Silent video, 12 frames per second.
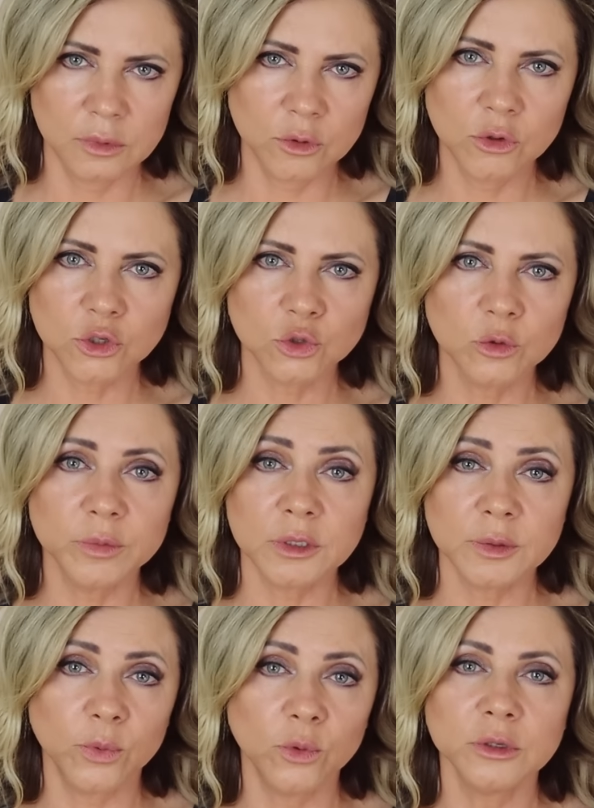Ну а чтобы
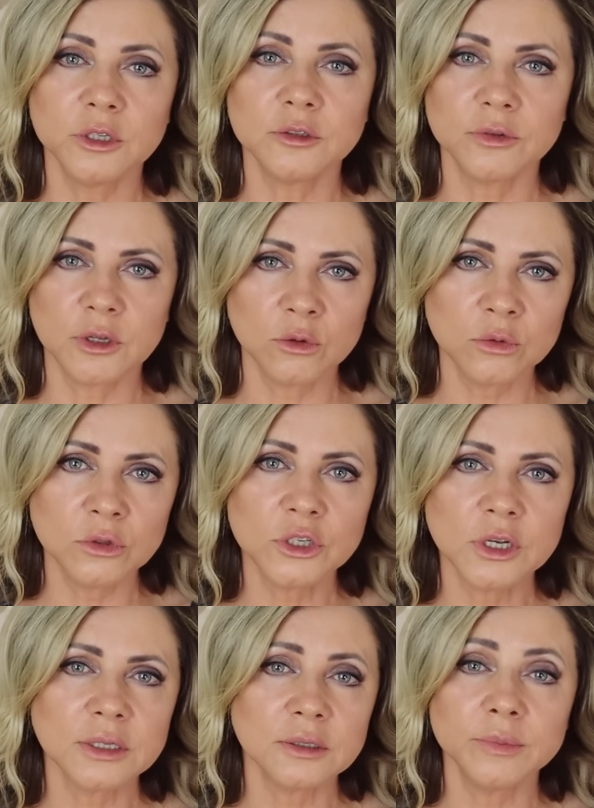исполнить вторую
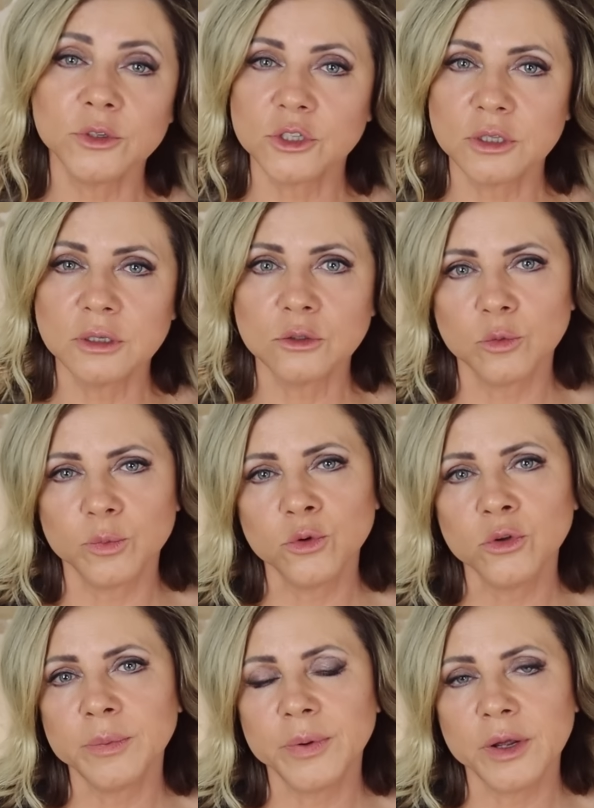часть мечты,
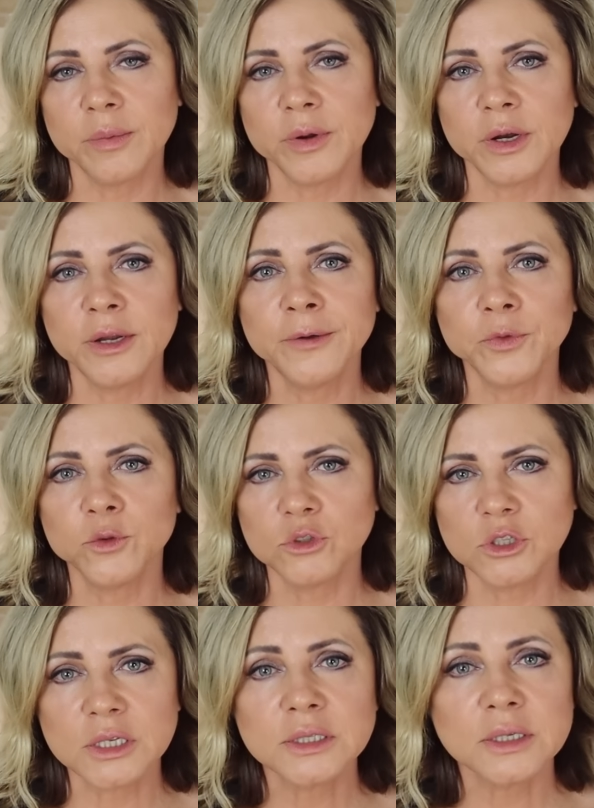супруги приобрели
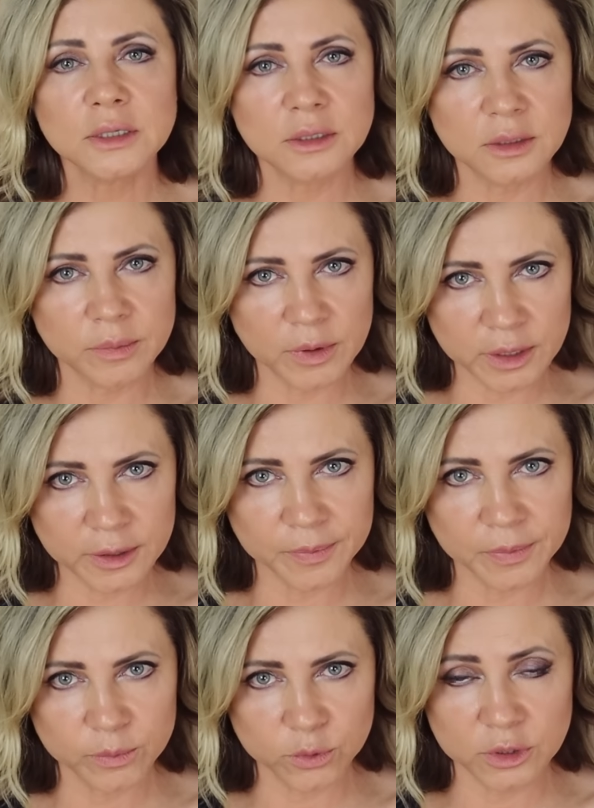участок
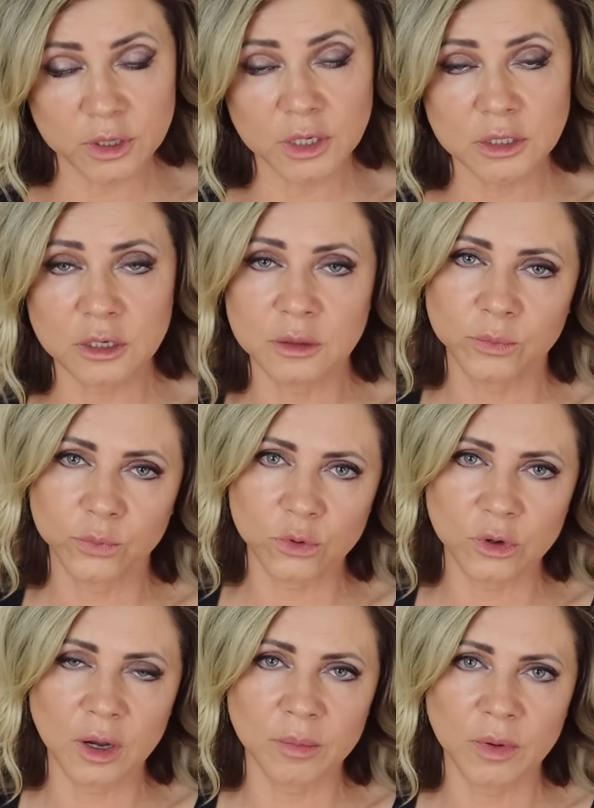земли под
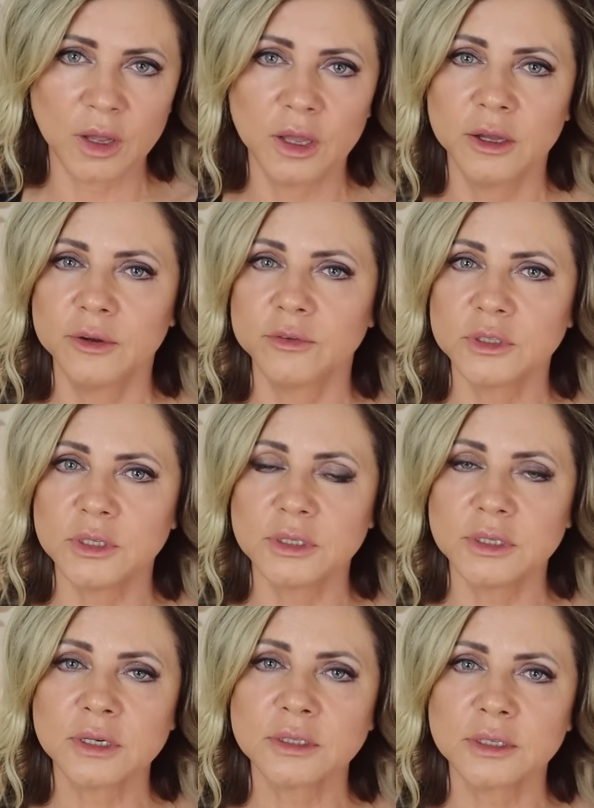Екатеринбургом в
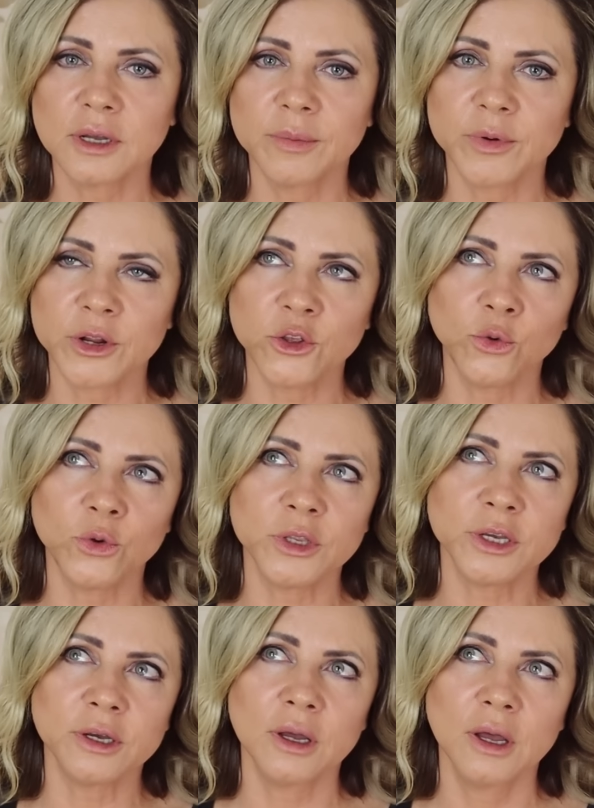Сесердском
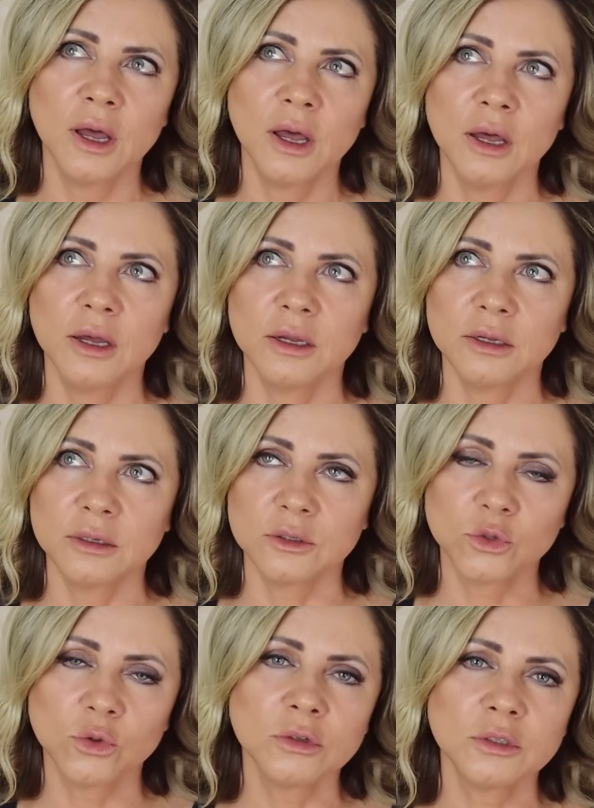районе. Э,
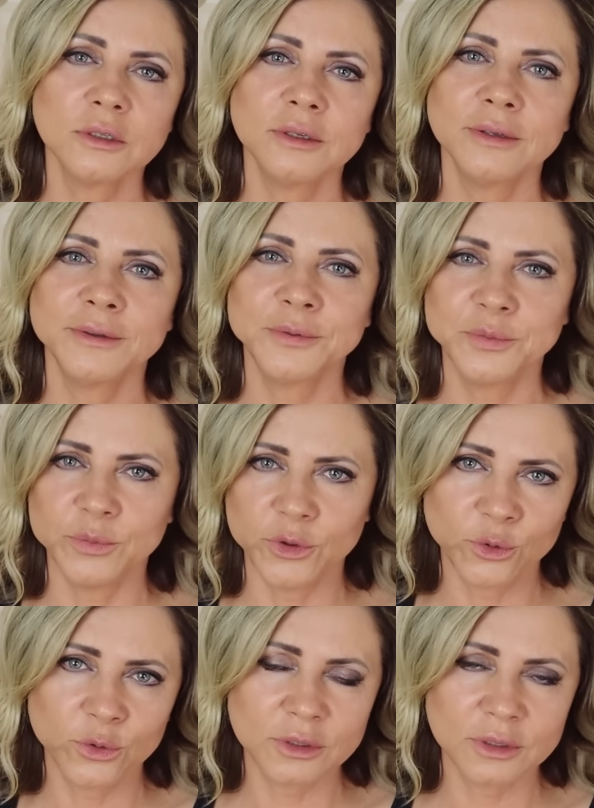сосны,
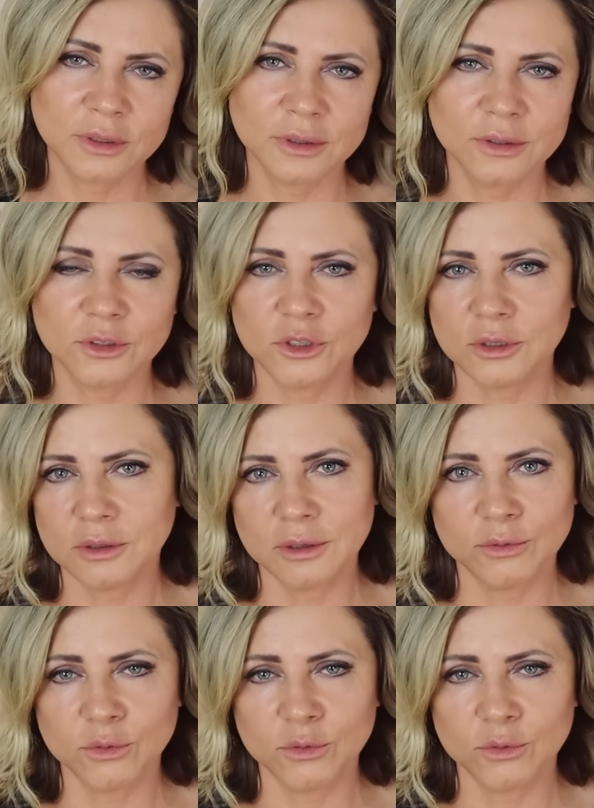березы, чистый